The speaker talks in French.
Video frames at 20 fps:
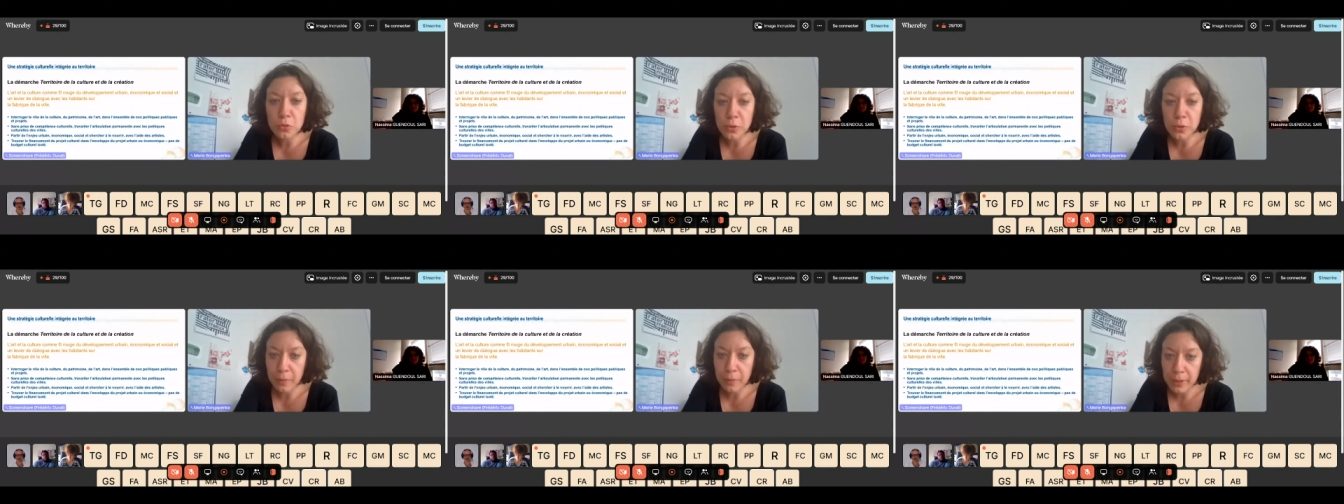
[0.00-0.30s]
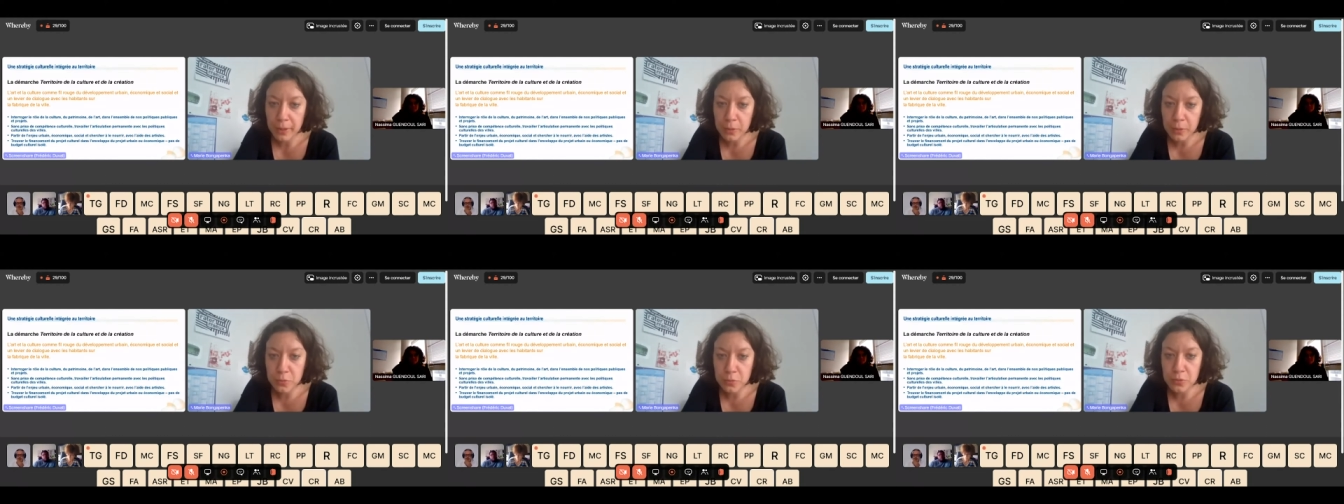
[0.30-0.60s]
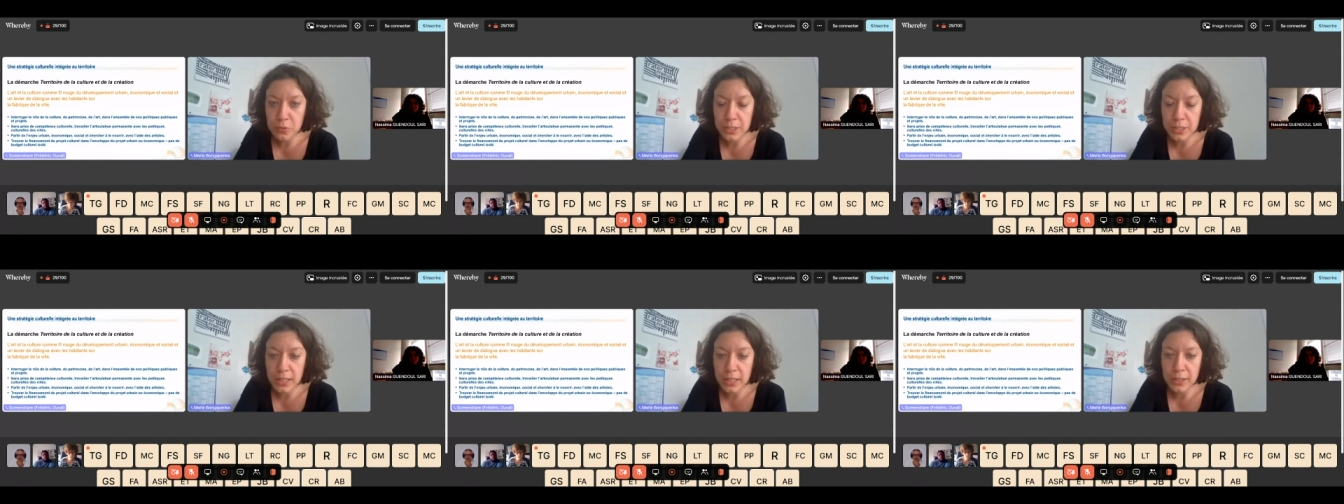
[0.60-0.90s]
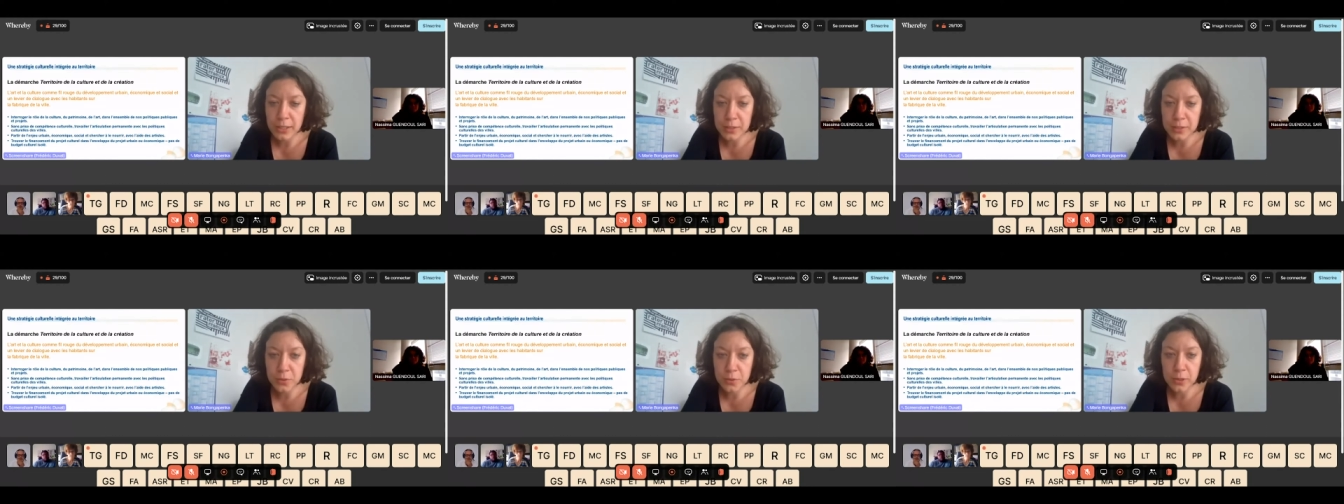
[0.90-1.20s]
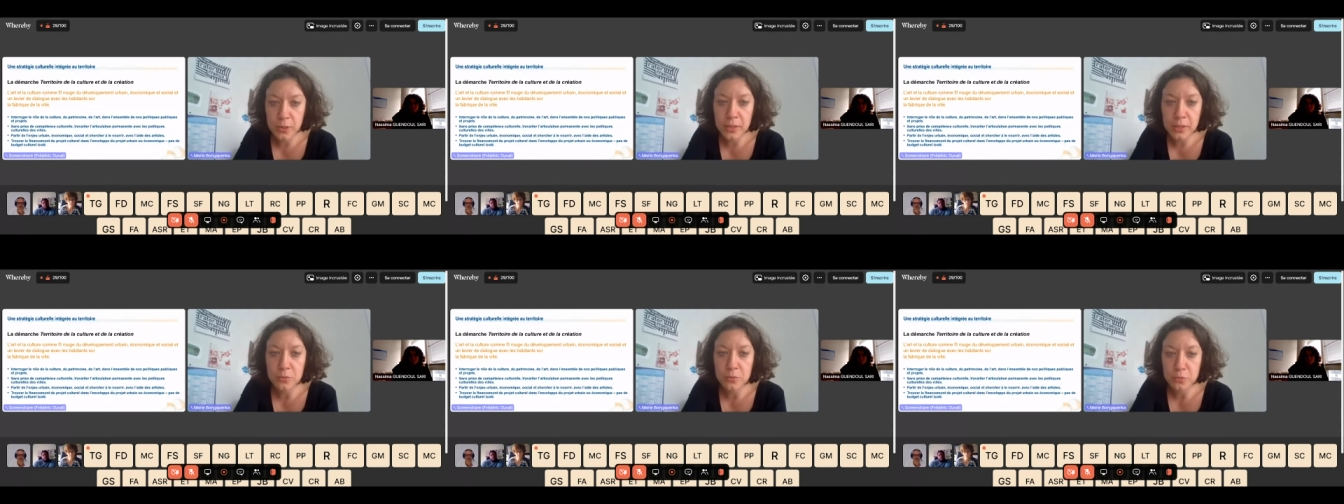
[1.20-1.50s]
On n'a pas de budget
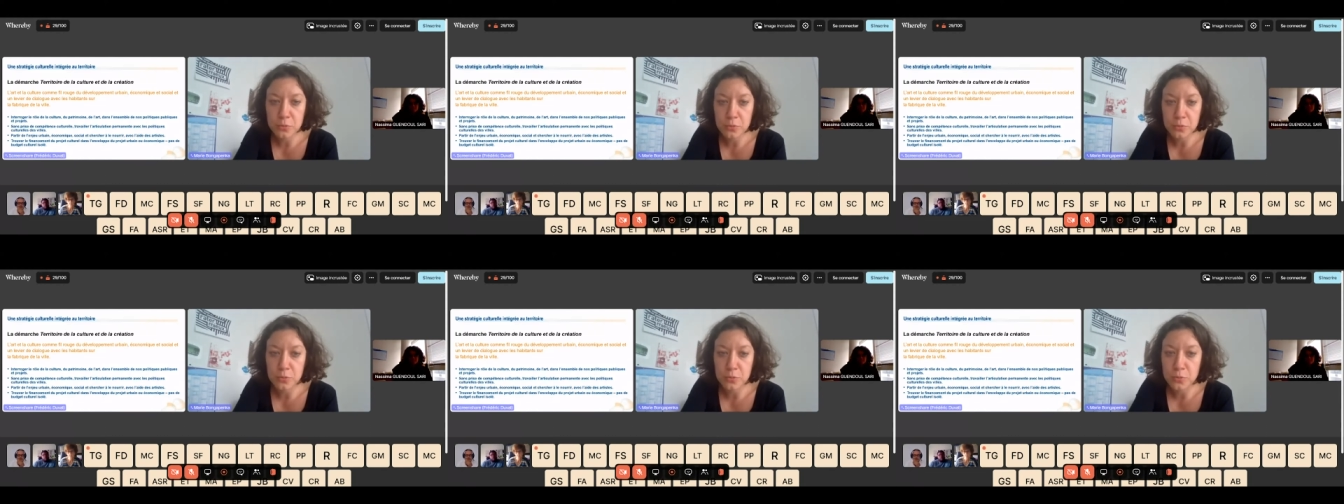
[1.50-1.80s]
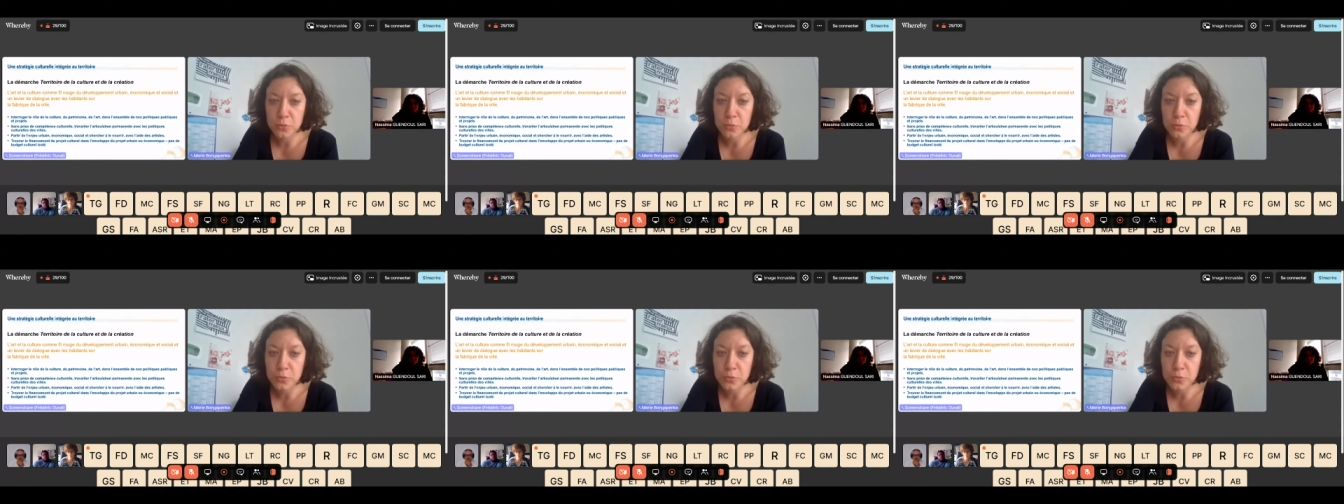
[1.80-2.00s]
isolé, on,